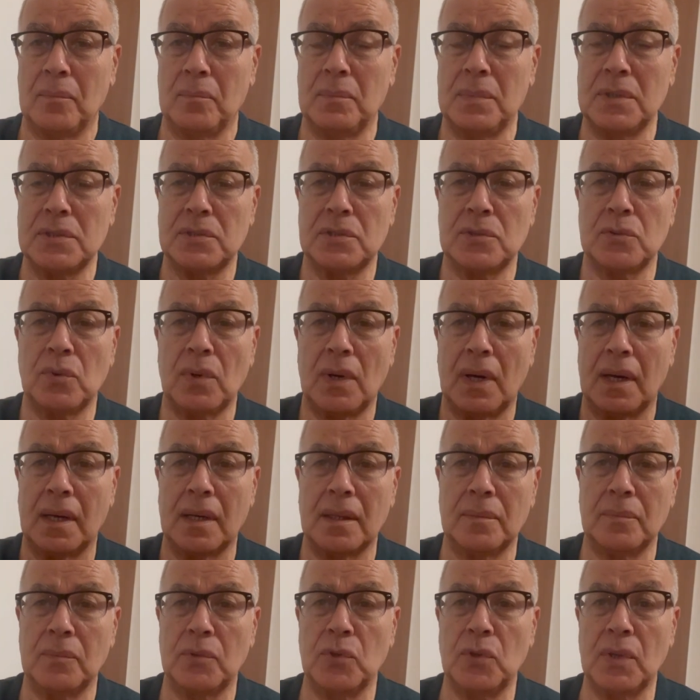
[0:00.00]
بيجي
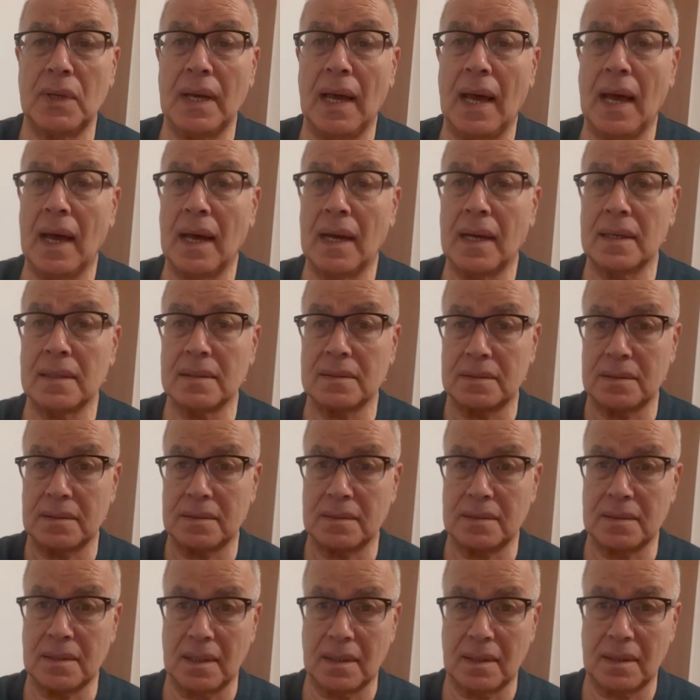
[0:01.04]
واحد بده
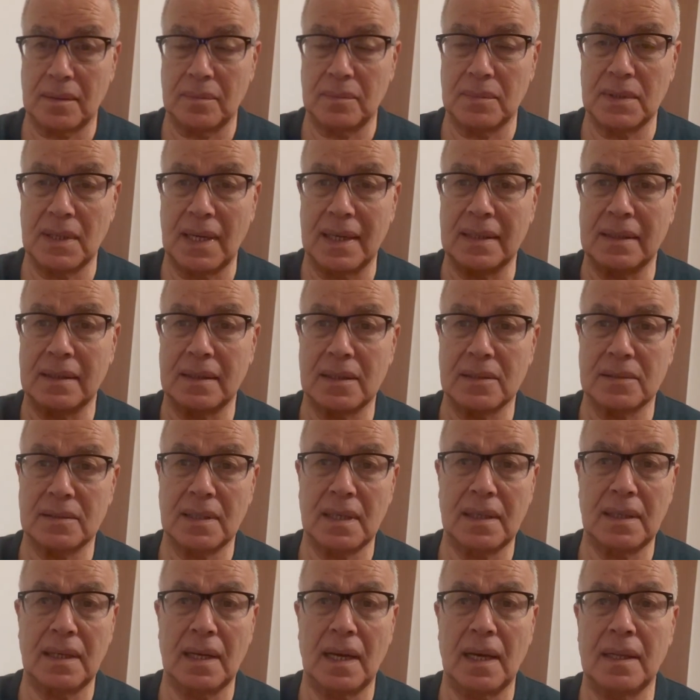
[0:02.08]
يحاججك بأن
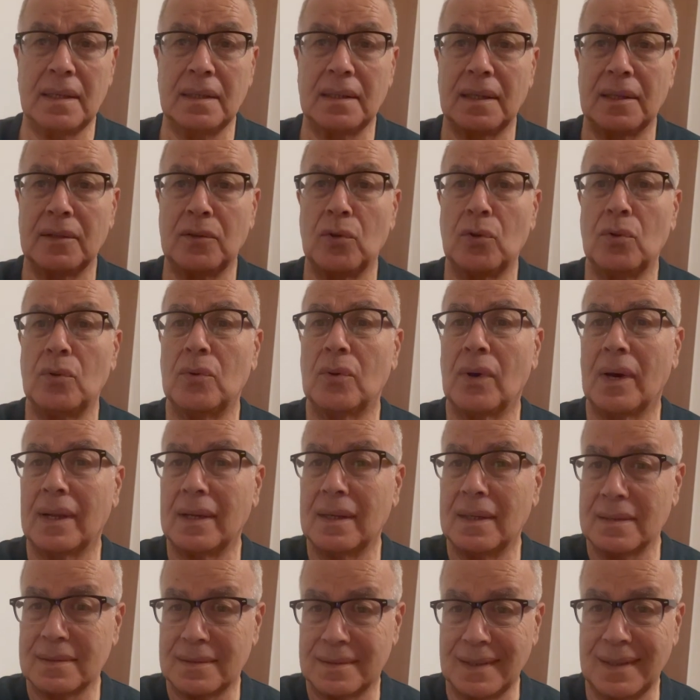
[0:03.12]
شيئا يدل
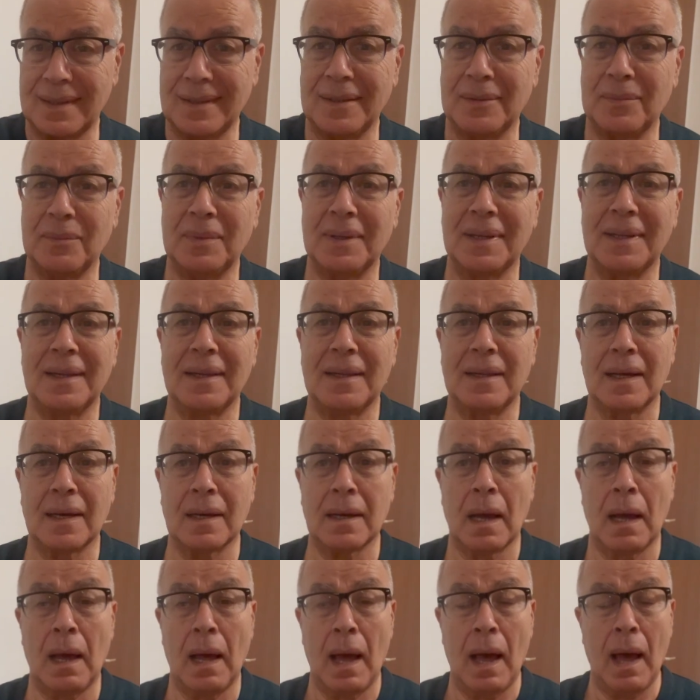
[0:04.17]
على شيء بيقول لك